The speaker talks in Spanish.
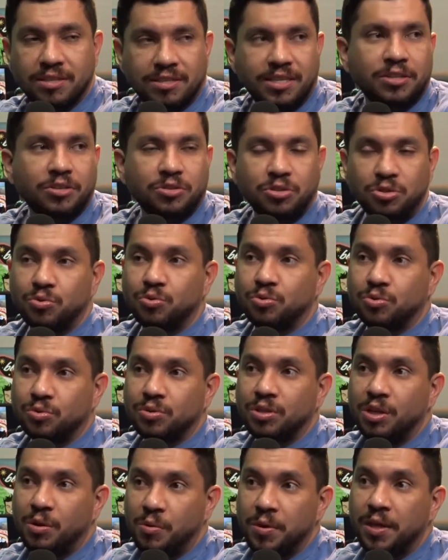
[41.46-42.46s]
exacto, si
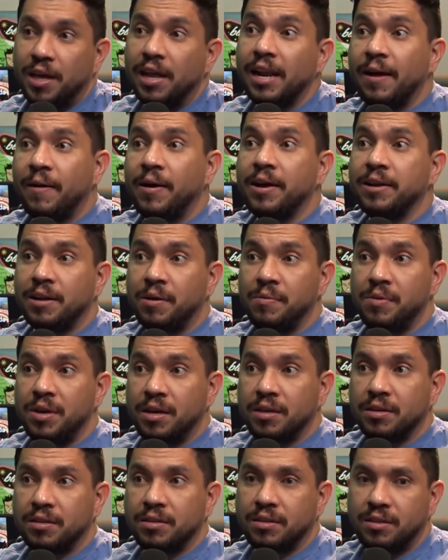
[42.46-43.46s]
tú divides la vaina
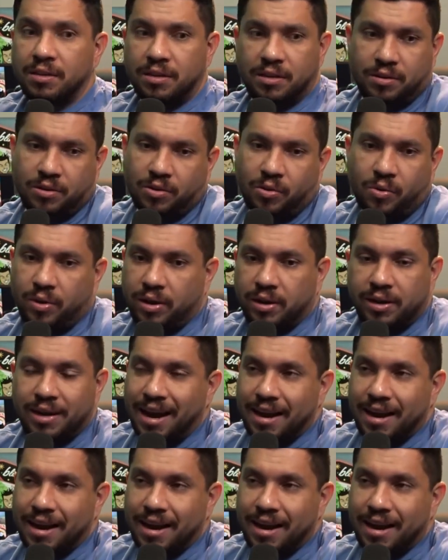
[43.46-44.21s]
bien, eh, Noel